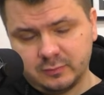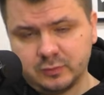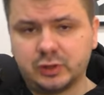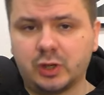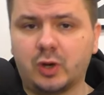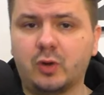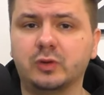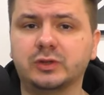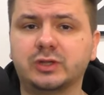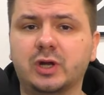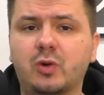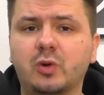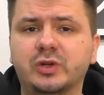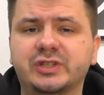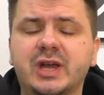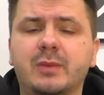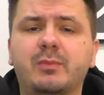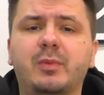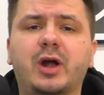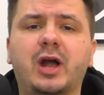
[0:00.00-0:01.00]
вот такой вот
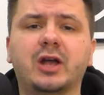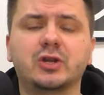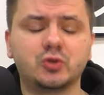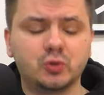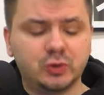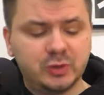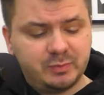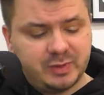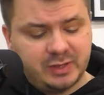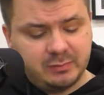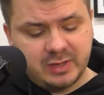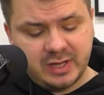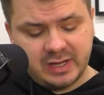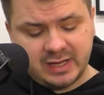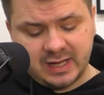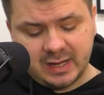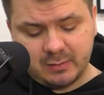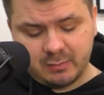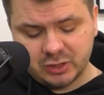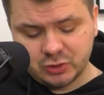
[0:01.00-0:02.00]
аккорд. Я покажу на
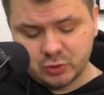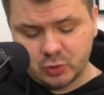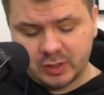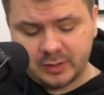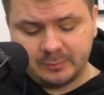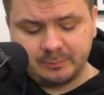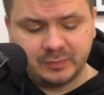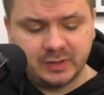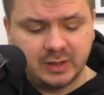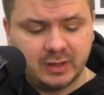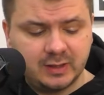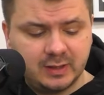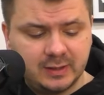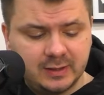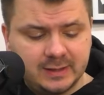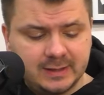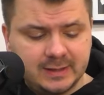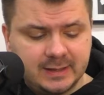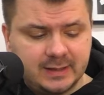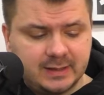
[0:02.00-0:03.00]
примере ля мажора,
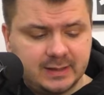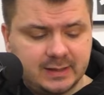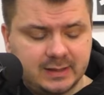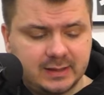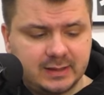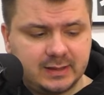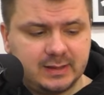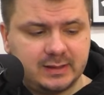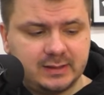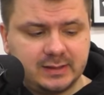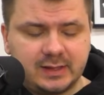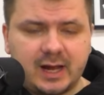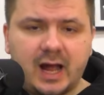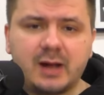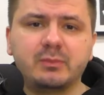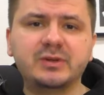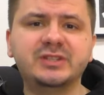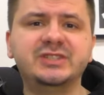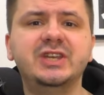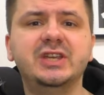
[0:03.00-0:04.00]
э,
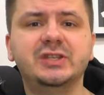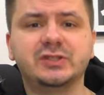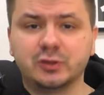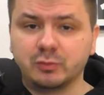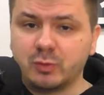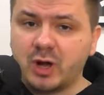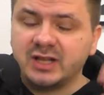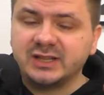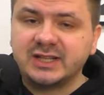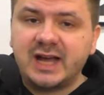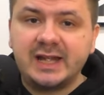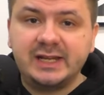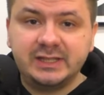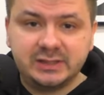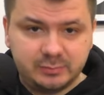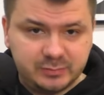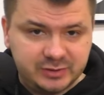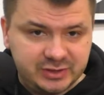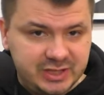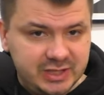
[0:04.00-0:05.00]
как мы действуем,
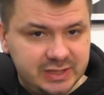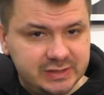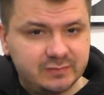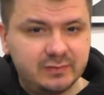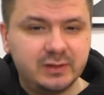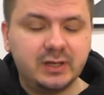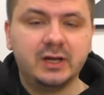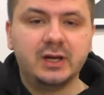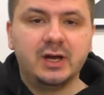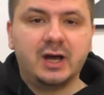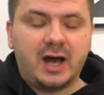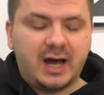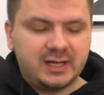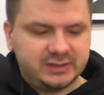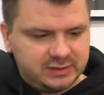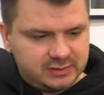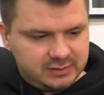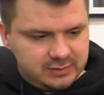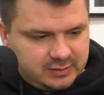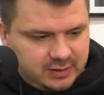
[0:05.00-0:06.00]
алгоритм действия
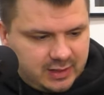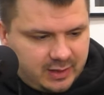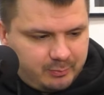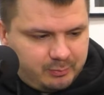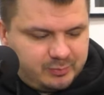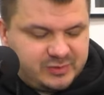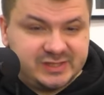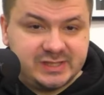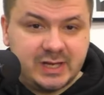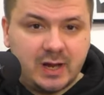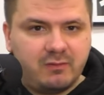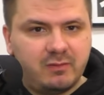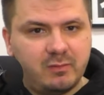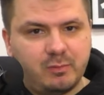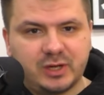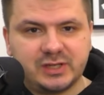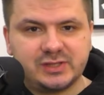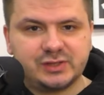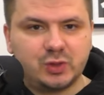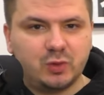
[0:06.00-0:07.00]
от самого
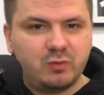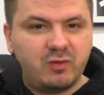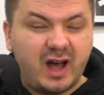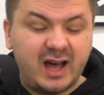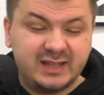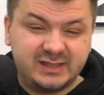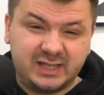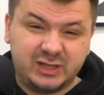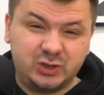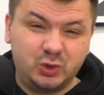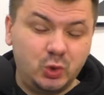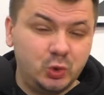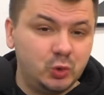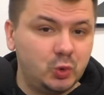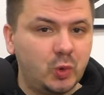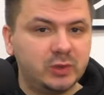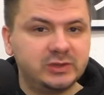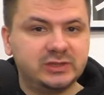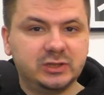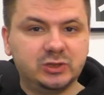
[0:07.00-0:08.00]
простого, от одной
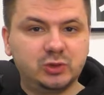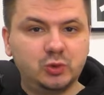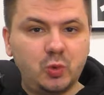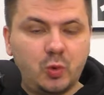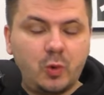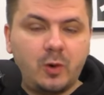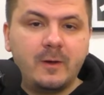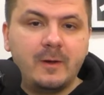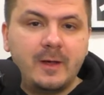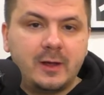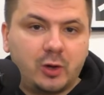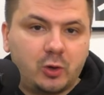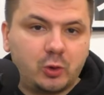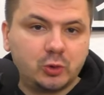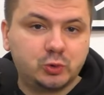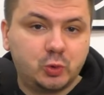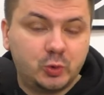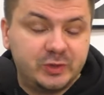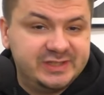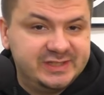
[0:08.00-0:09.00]
ноты до
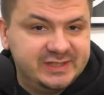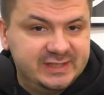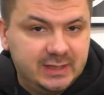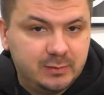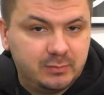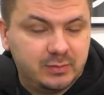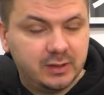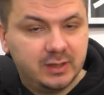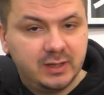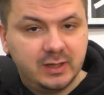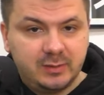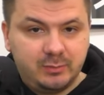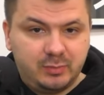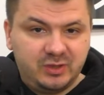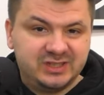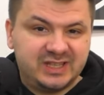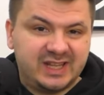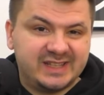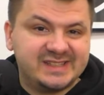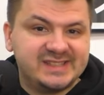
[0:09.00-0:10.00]
крутой темы,
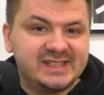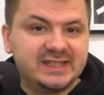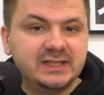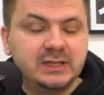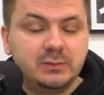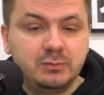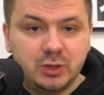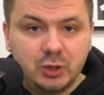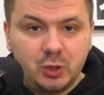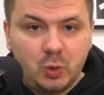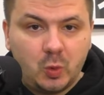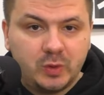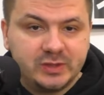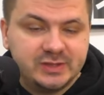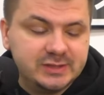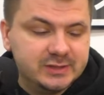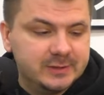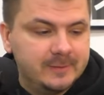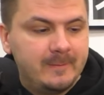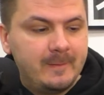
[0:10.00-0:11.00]
полноценной
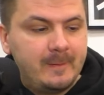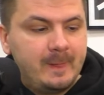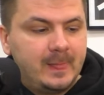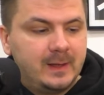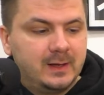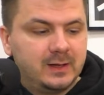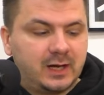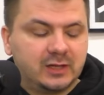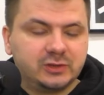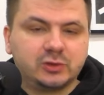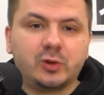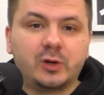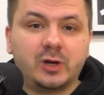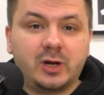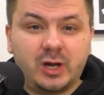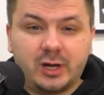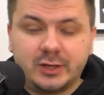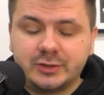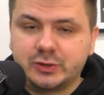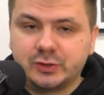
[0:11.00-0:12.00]
мелодии, э, которая
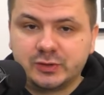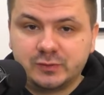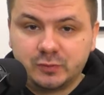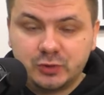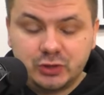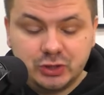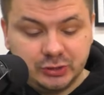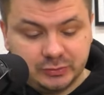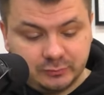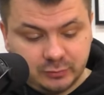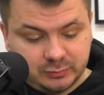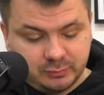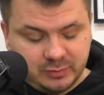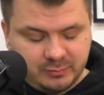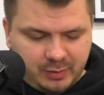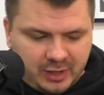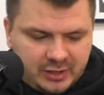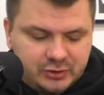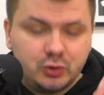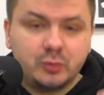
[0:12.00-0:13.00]
хорошо звучит. Вот
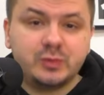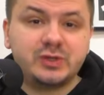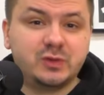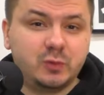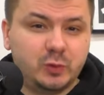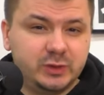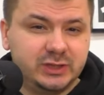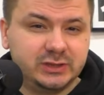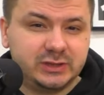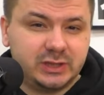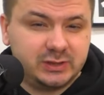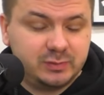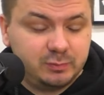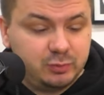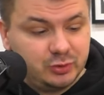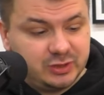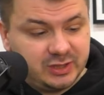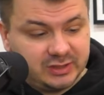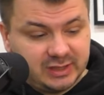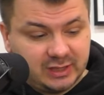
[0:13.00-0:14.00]
мы пройдем сегодня этот
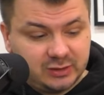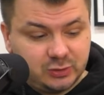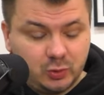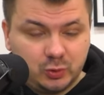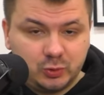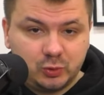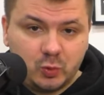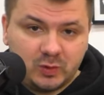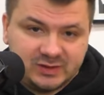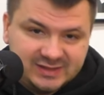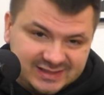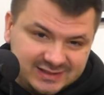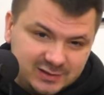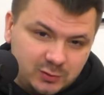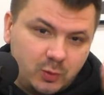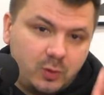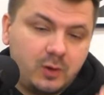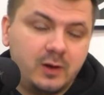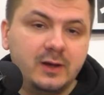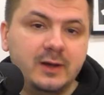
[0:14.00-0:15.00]
путь от одной ноты
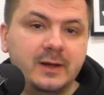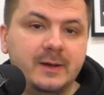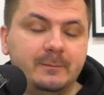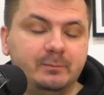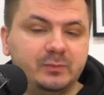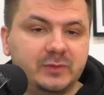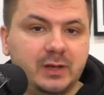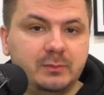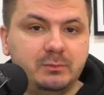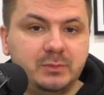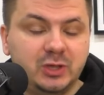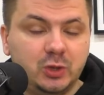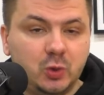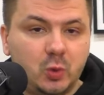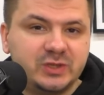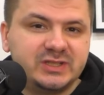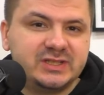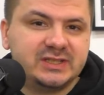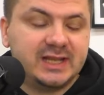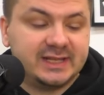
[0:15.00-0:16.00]
до э,
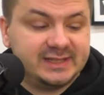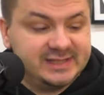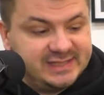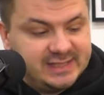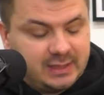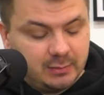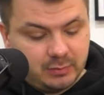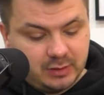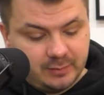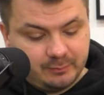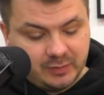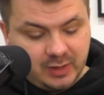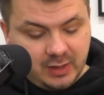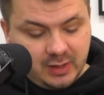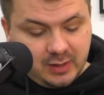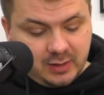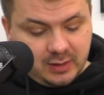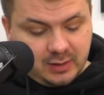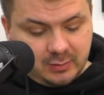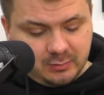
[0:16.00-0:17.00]
мелодии, до темы.
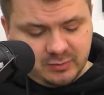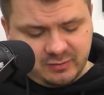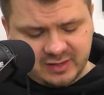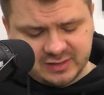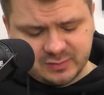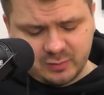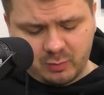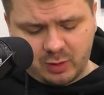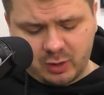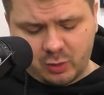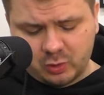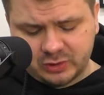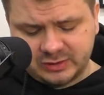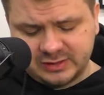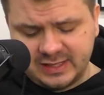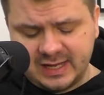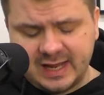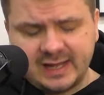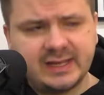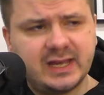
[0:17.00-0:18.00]
Мы возьмем
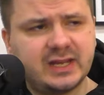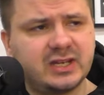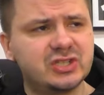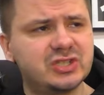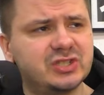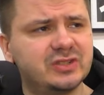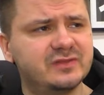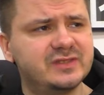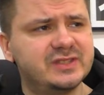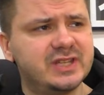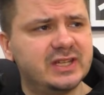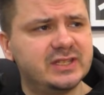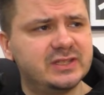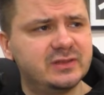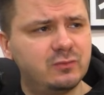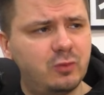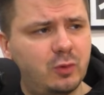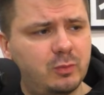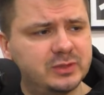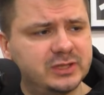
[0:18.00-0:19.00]
аккорд ля, я решил взять
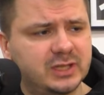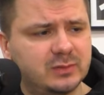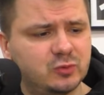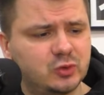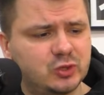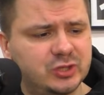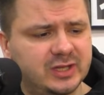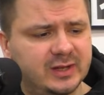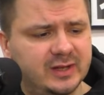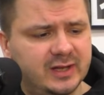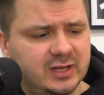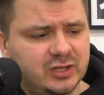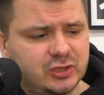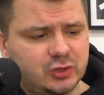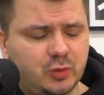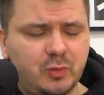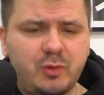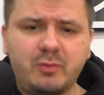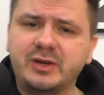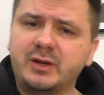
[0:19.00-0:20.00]
его, потому что,
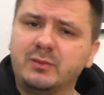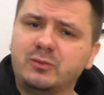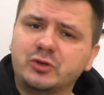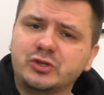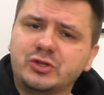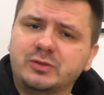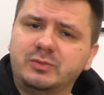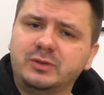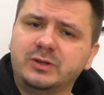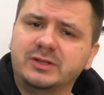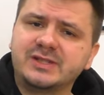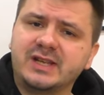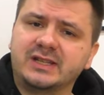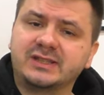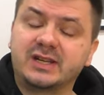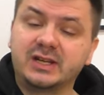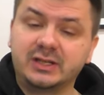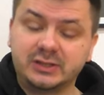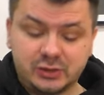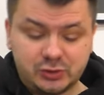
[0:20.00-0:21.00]
чтобы мне можно было с
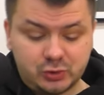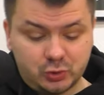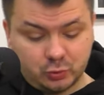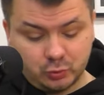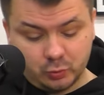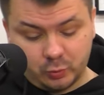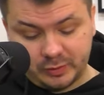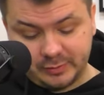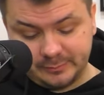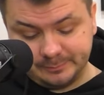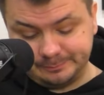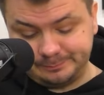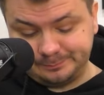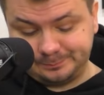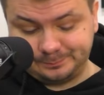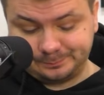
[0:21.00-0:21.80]
открытой струной